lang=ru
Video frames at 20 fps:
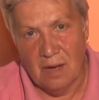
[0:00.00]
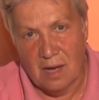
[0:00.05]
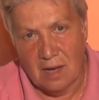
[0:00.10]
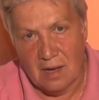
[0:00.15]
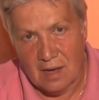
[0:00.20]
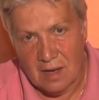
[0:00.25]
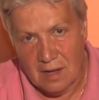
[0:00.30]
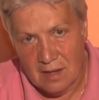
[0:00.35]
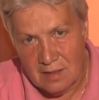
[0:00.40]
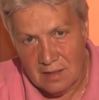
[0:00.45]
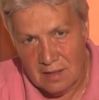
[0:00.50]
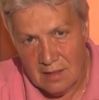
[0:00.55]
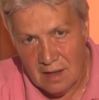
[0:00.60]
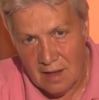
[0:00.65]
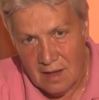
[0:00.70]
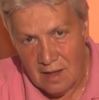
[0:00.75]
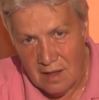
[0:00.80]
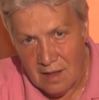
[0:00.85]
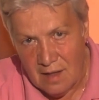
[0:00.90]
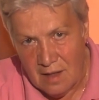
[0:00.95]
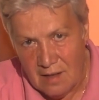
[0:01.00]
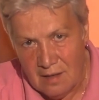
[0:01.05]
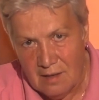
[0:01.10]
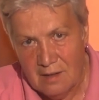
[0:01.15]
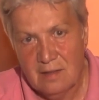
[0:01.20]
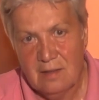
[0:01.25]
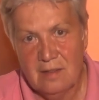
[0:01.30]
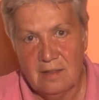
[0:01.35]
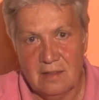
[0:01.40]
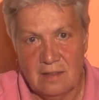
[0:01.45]

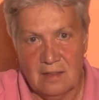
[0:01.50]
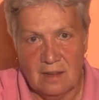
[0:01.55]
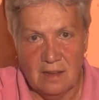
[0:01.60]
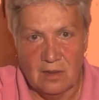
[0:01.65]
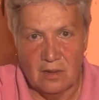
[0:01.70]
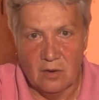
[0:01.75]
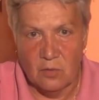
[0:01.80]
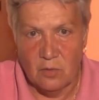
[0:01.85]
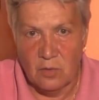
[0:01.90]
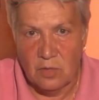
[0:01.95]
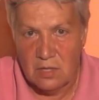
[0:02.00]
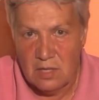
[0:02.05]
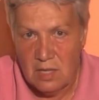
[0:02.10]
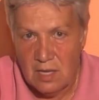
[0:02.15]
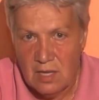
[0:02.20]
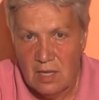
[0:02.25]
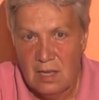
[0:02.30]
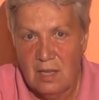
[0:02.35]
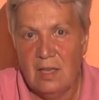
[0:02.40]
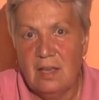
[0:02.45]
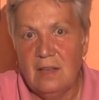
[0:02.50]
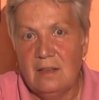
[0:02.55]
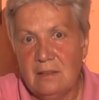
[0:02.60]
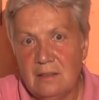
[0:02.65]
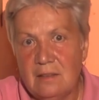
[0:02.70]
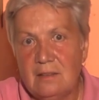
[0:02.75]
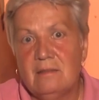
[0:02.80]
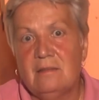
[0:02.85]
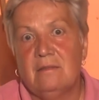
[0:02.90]
покатали, закрутили,